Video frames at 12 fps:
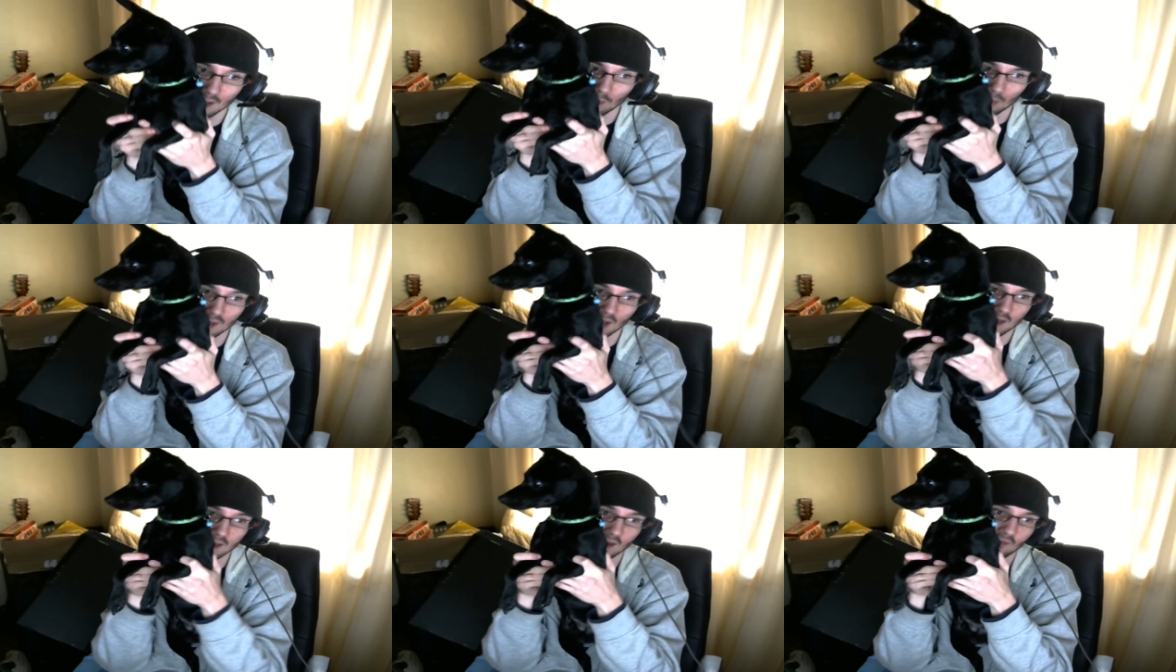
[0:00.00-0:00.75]
ser,
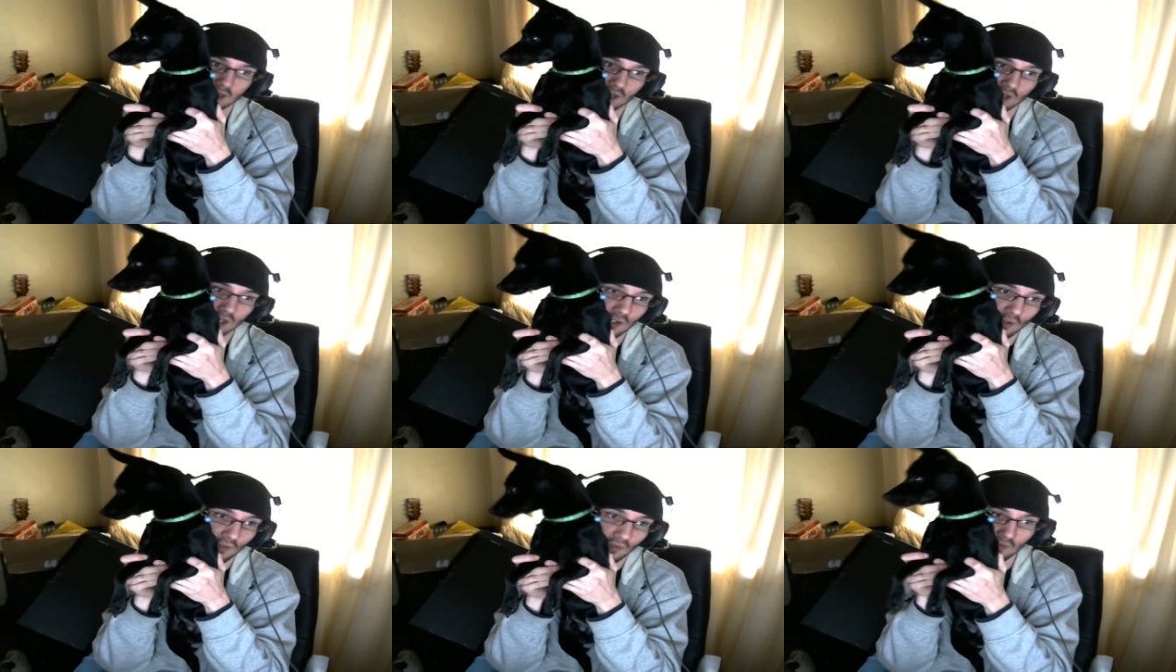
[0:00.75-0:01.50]
poderá ser que
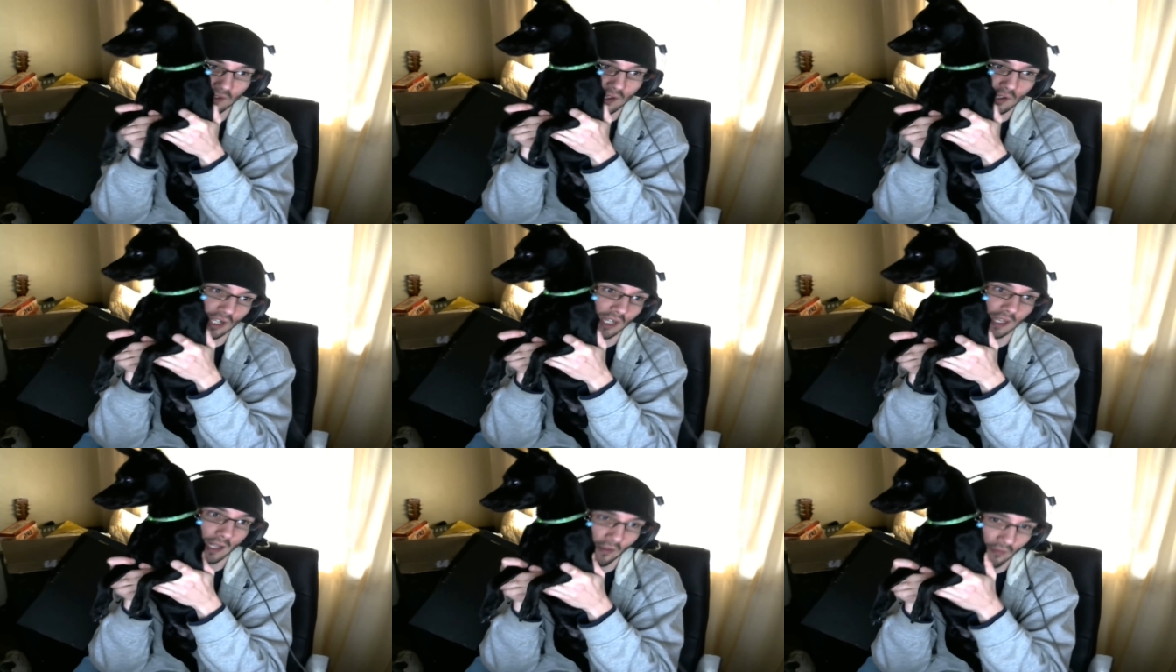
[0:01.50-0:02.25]
vocês estejam a ver o
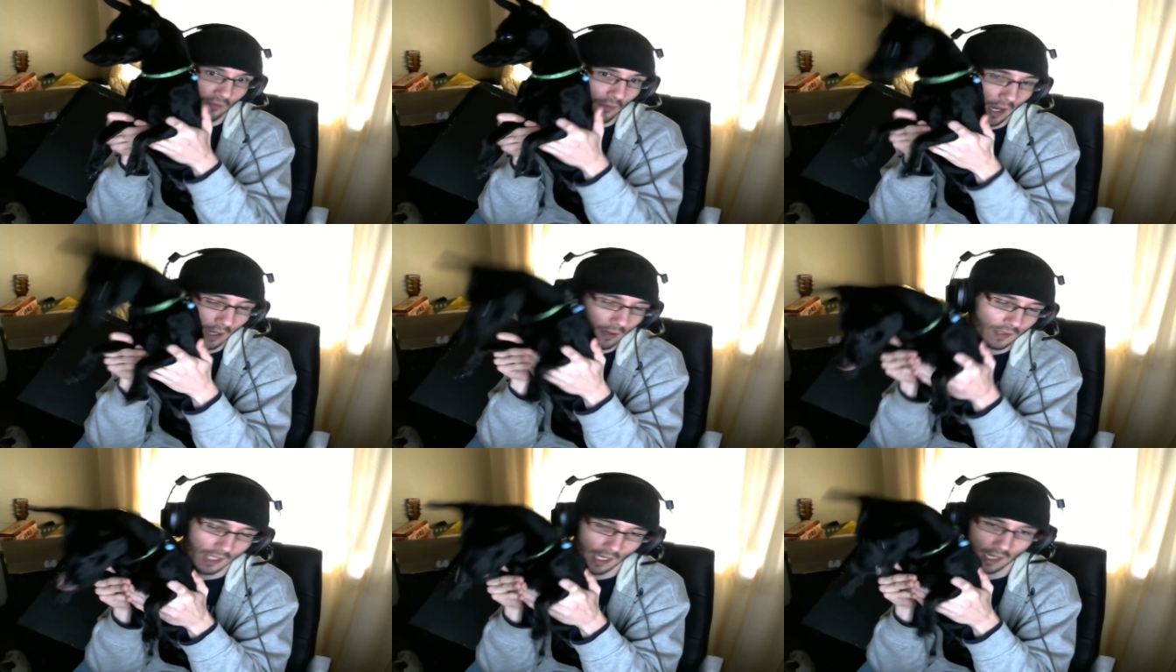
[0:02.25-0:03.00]
vídeo e já está a live
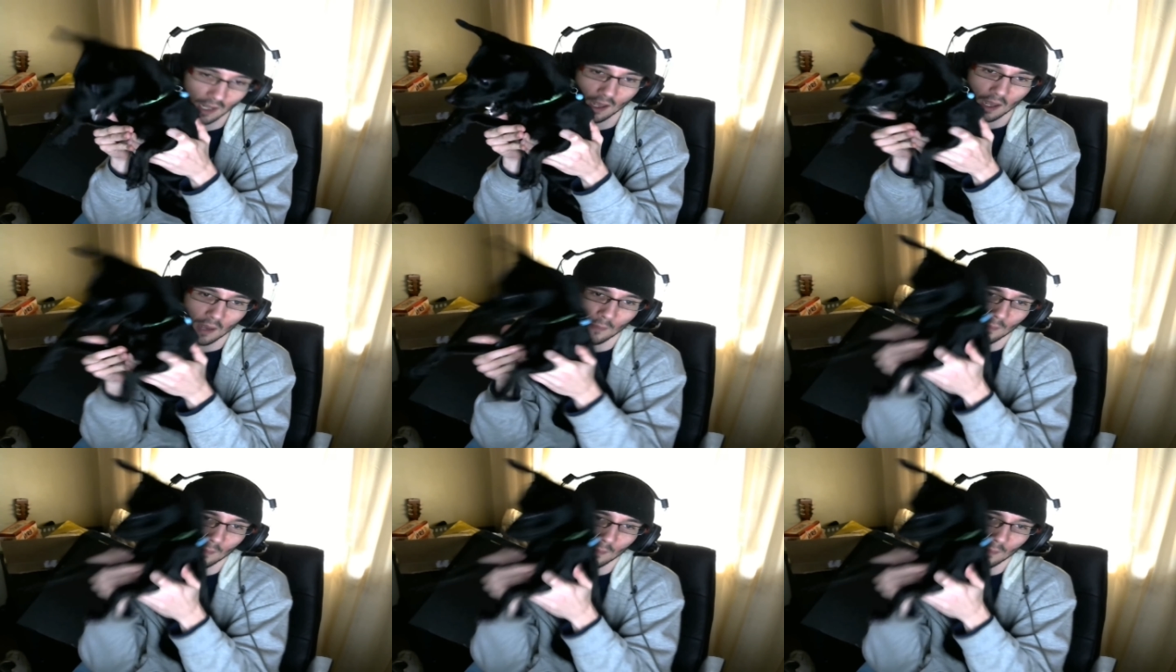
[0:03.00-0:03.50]
no ar, não sei.